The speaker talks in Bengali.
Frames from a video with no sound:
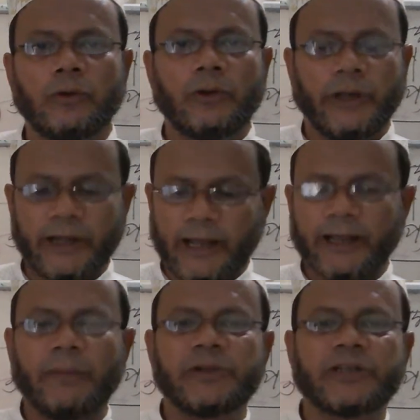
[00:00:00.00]
এর আগে
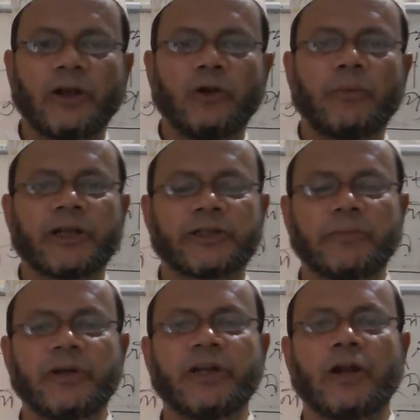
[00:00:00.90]
আমি চার নম্বর
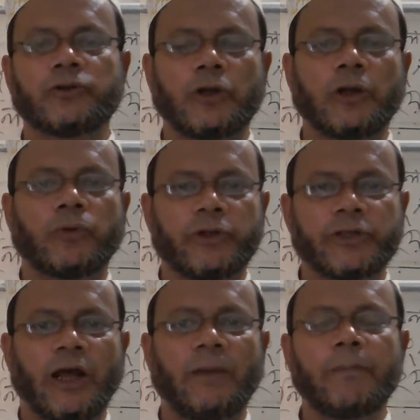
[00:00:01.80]
অ্যাসাইনমেন্ট নিয়ে আলোচনা
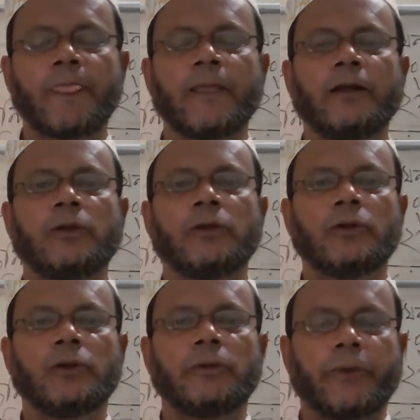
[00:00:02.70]
করেছিলাম
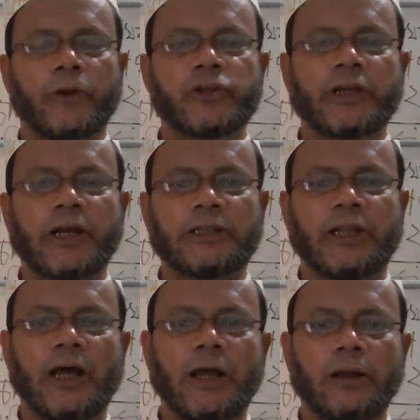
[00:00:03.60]
প্রিয়
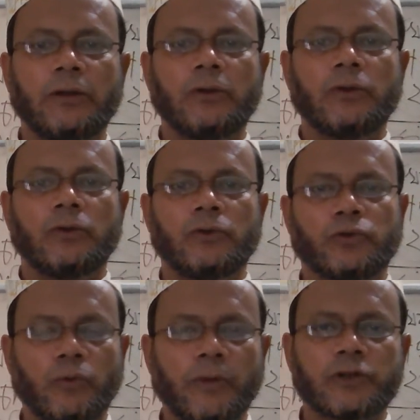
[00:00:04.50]
শিক্ষার্থীরা
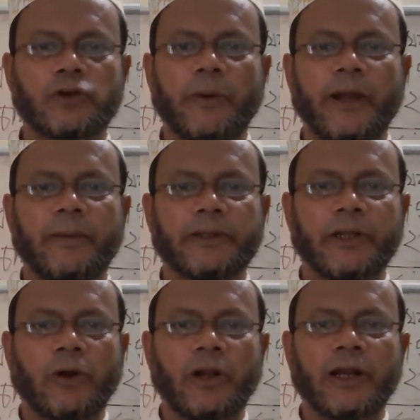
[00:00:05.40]
তোমরা সবাই আমাদের
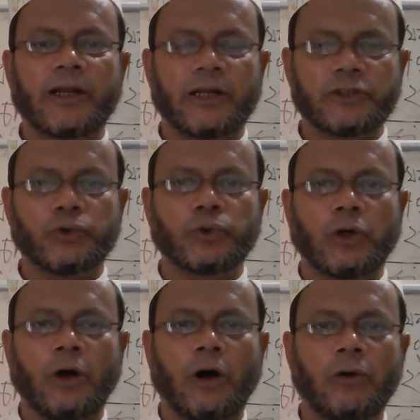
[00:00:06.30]
অনলাইন ক্লাসে যুক্ত
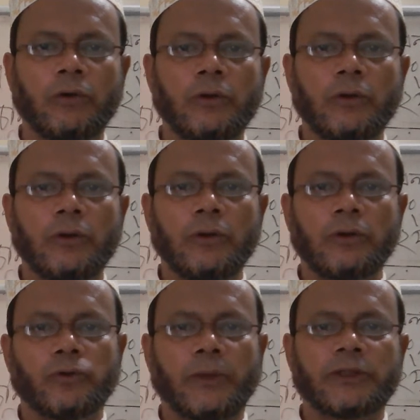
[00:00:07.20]
হও
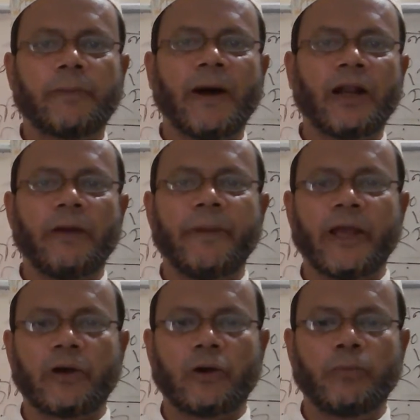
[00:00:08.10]
তোমাদের বাংলা
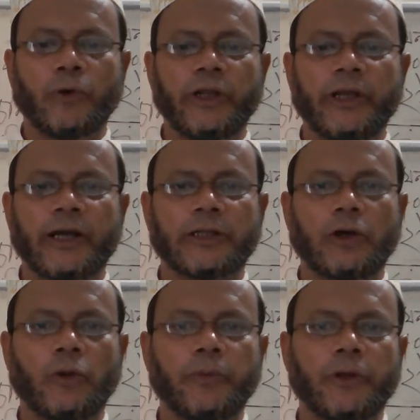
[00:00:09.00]
ব্যাকরণ বই নিয়ে খাতা
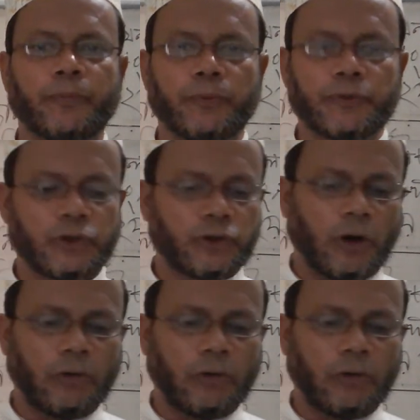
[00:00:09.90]
কলম নিয়ে উপস্থিত হও